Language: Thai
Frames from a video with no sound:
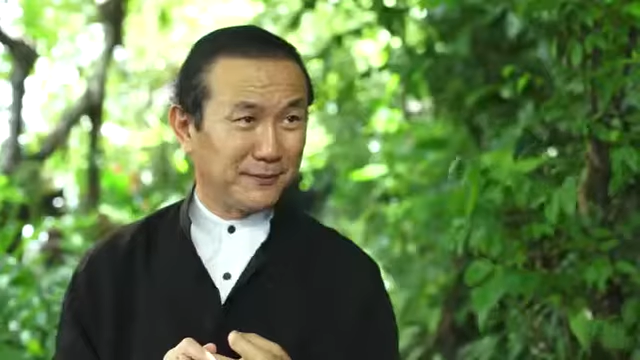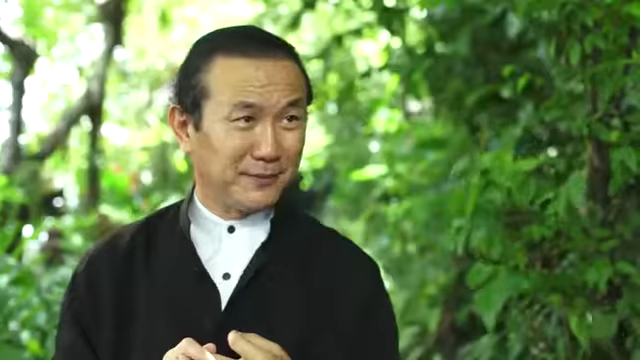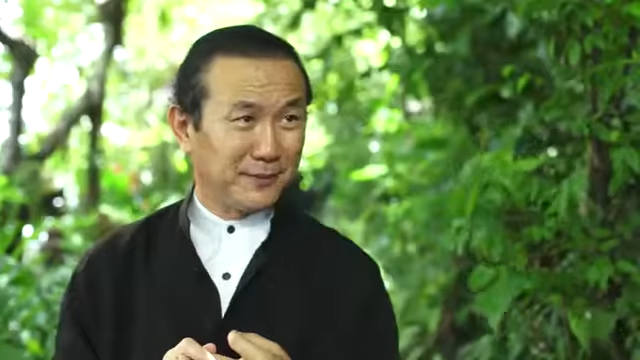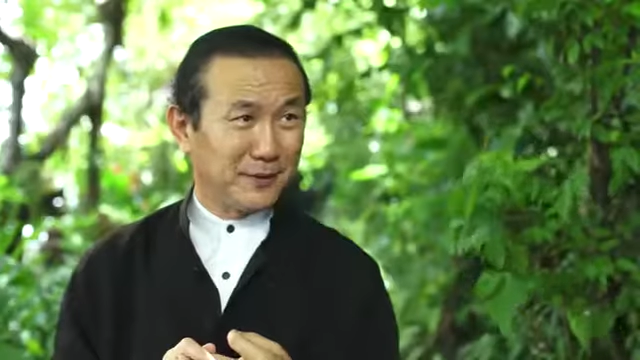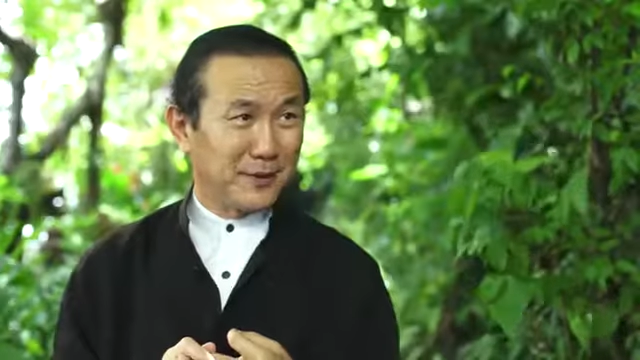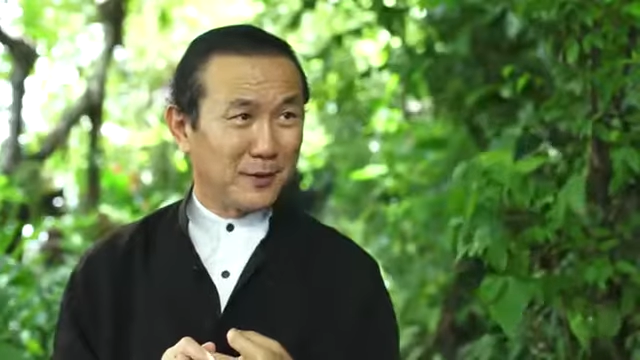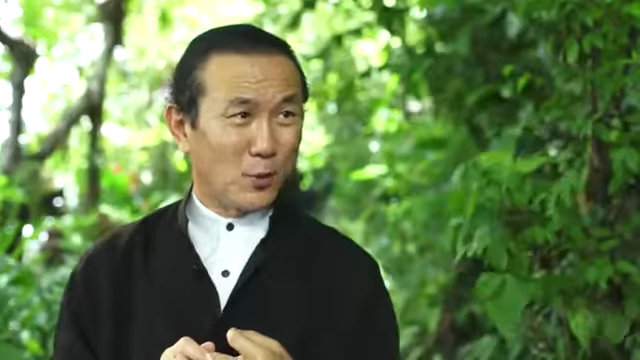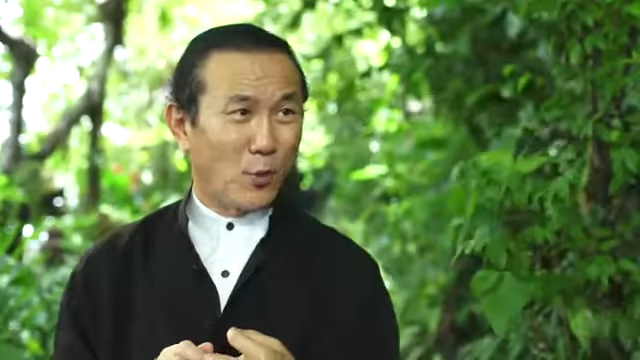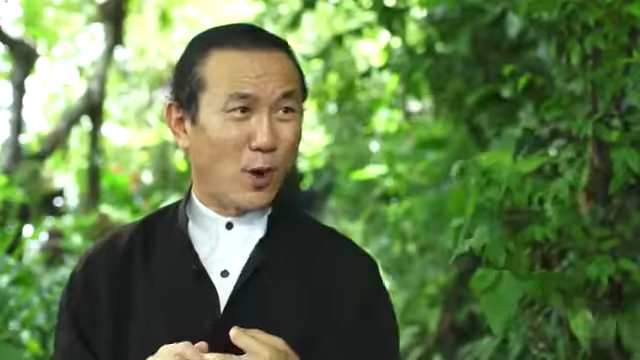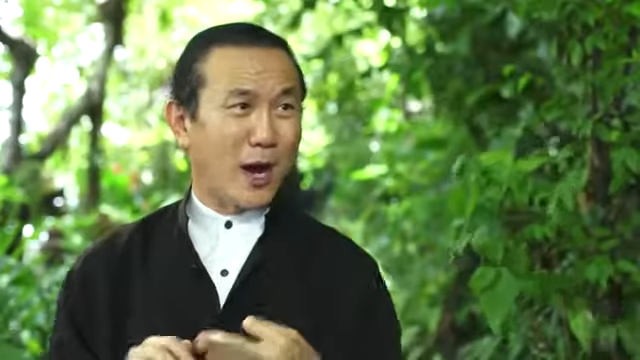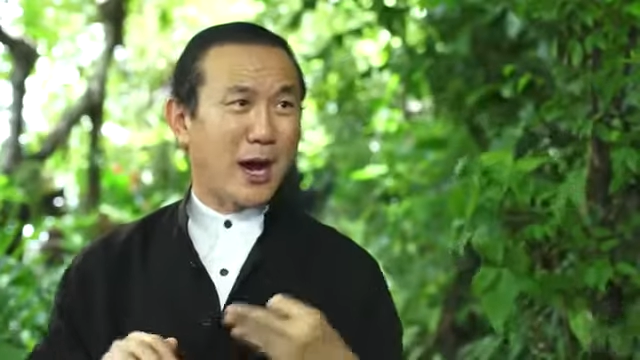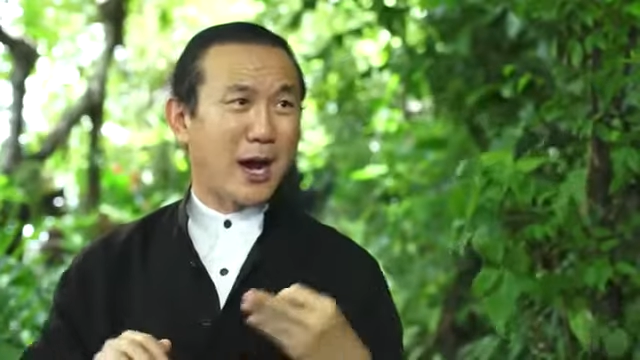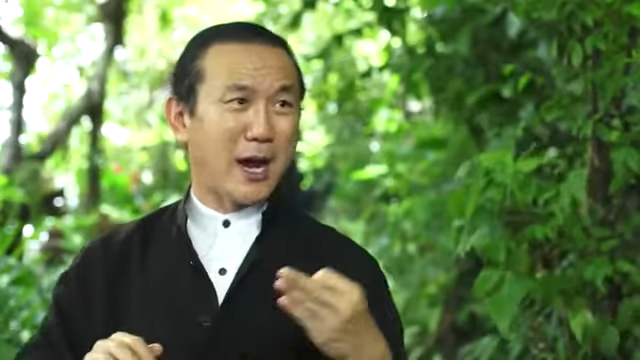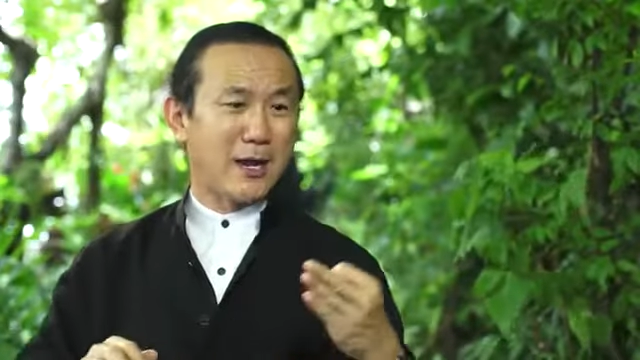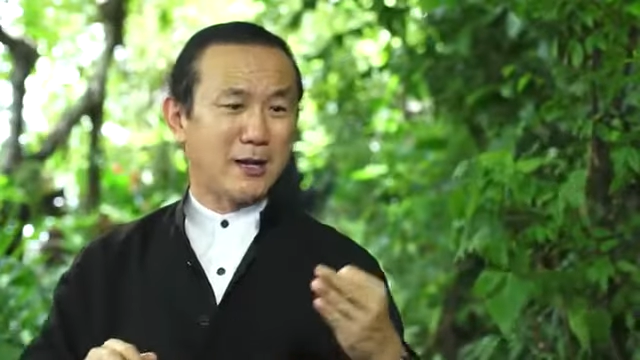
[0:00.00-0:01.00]
ครับ
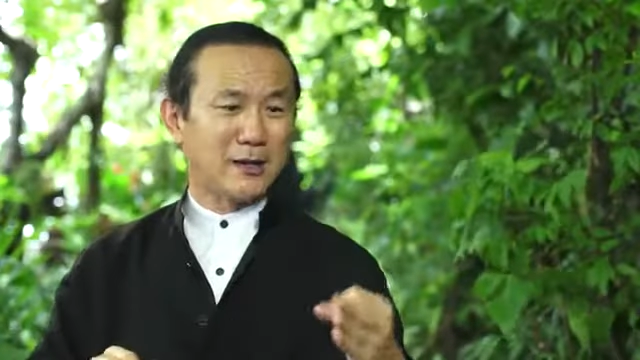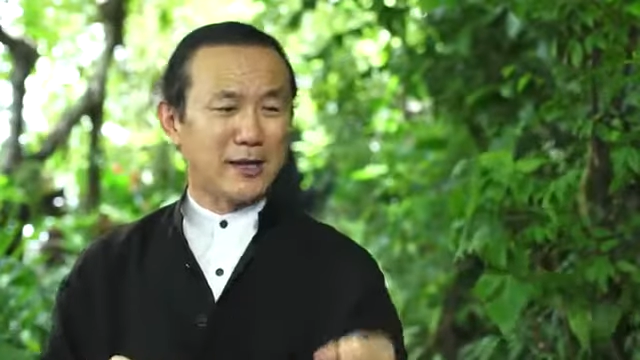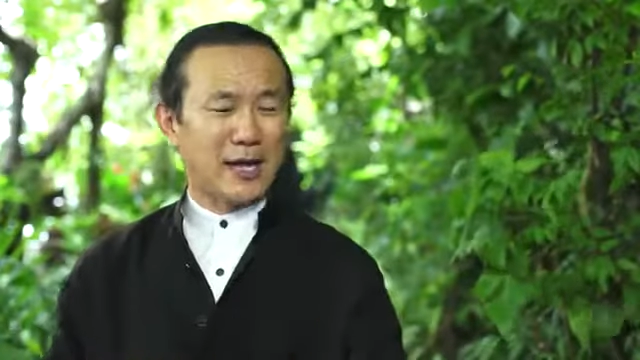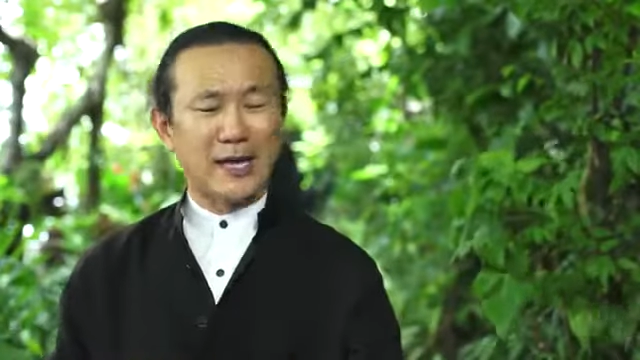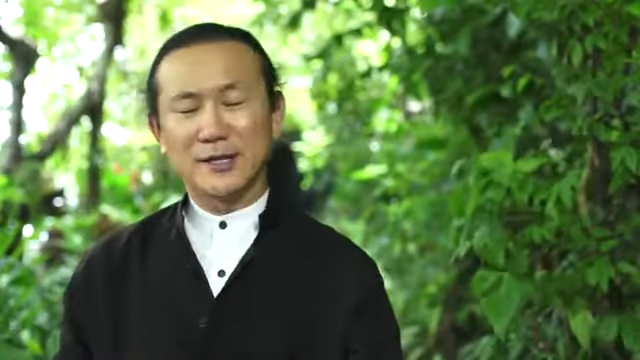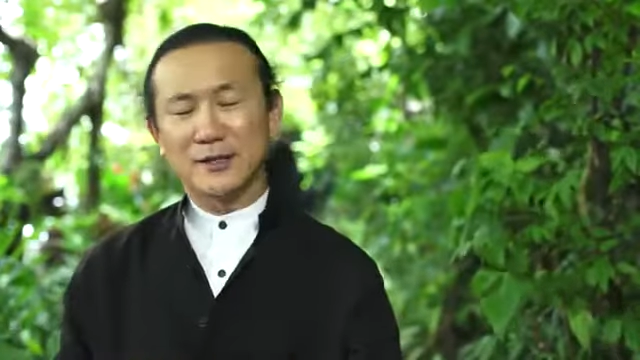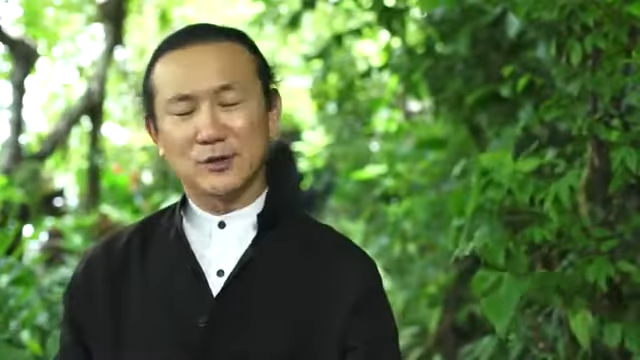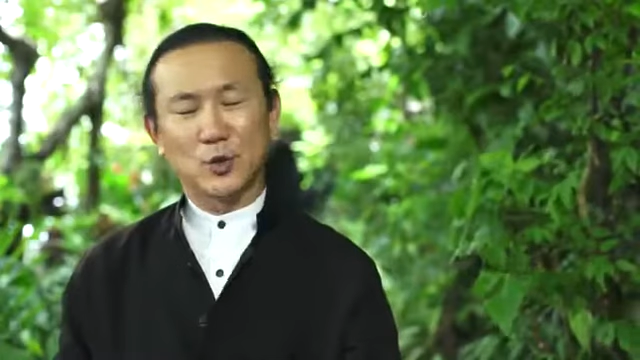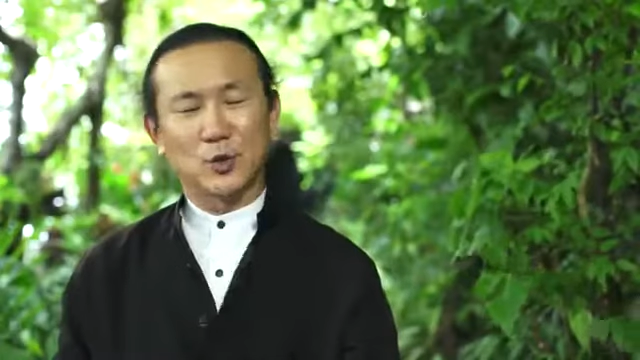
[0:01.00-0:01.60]
ว่าหลาย